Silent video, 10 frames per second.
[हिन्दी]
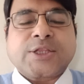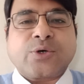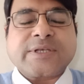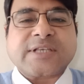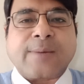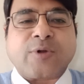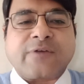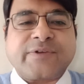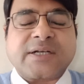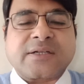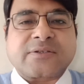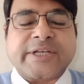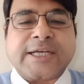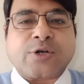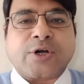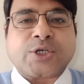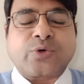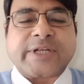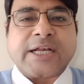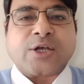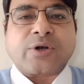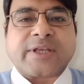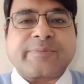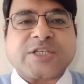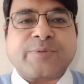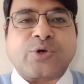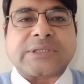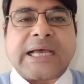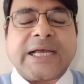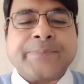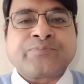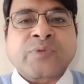तो इसका प्रॉफिट थ्री करोड़ टू टेन करोड़ के बीच में होता है